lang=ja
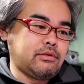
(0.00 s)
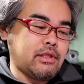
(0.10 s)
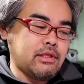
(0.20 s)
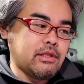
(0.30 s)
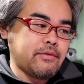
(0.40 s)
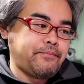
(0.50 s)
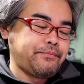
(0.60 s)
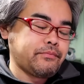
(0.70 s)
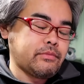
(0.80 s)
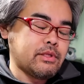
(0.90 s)
てで
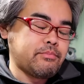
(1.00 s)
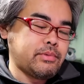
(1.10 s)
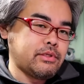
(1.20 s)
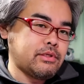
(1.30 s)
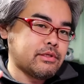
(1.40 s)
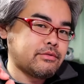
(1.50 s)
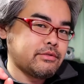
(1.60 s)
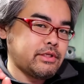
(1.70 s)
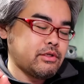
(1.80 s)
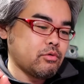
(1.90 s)

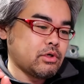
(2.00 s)
PS3 を